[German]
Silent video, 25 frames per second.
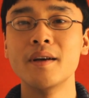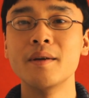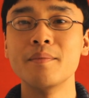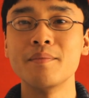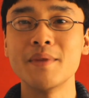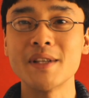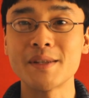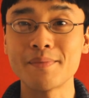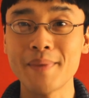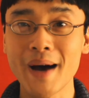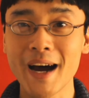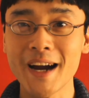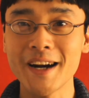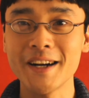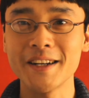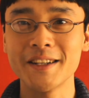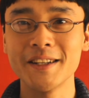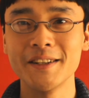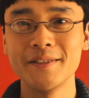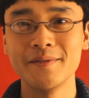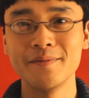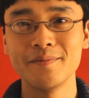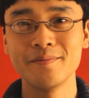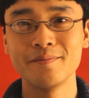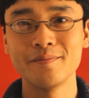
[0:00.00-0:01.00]
Bis bald.
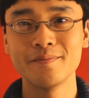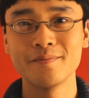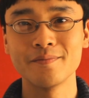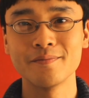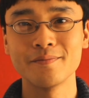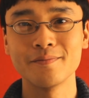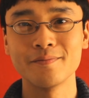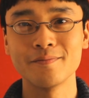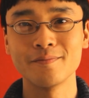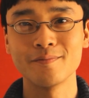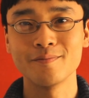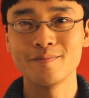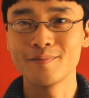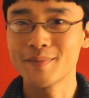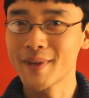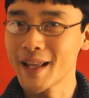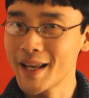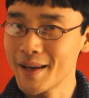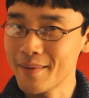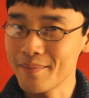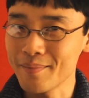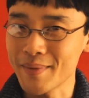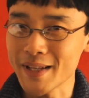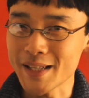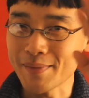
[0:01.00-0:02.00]

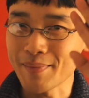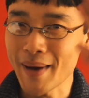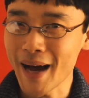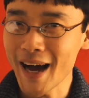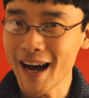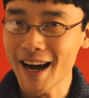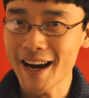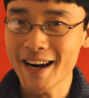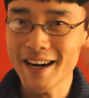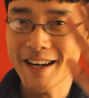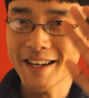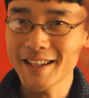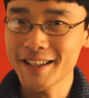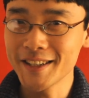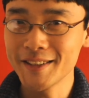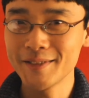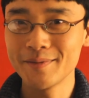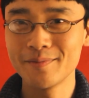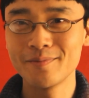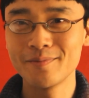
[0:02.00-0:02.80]
Bis bald.